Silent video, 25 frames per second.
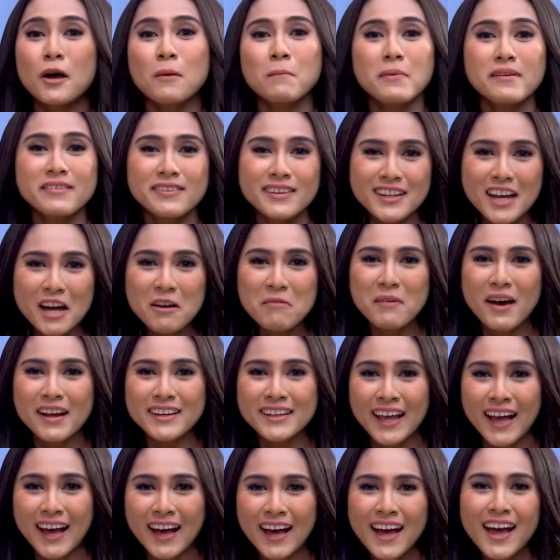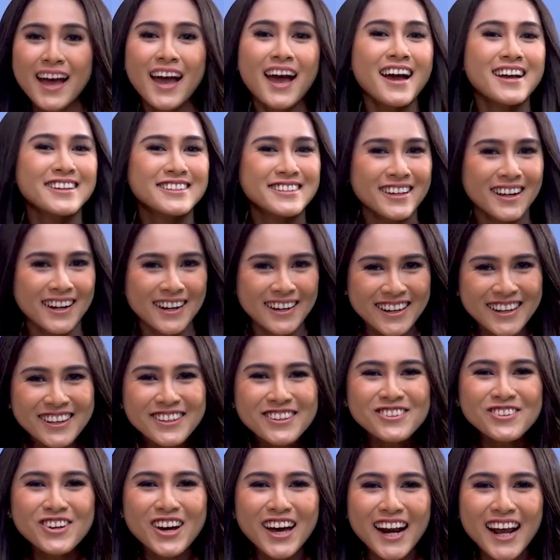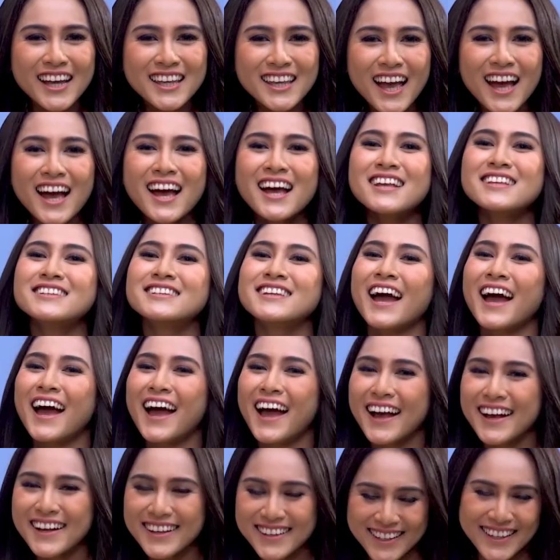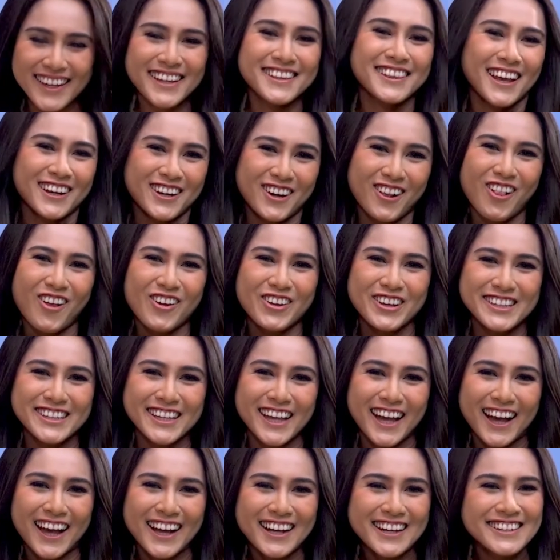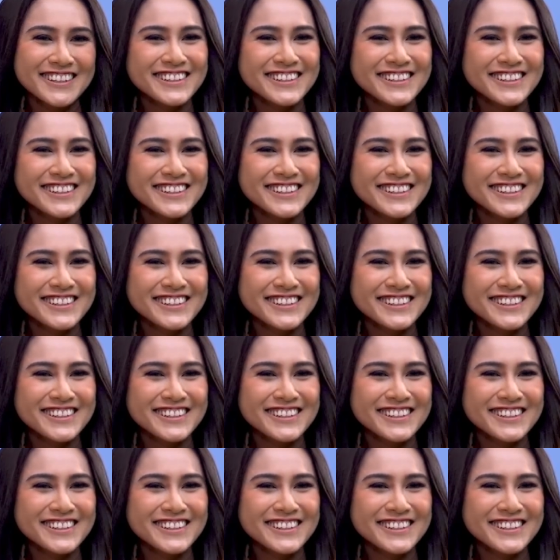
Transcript: Bersih gambarnya, jernih suaranya, canggih teknologinya.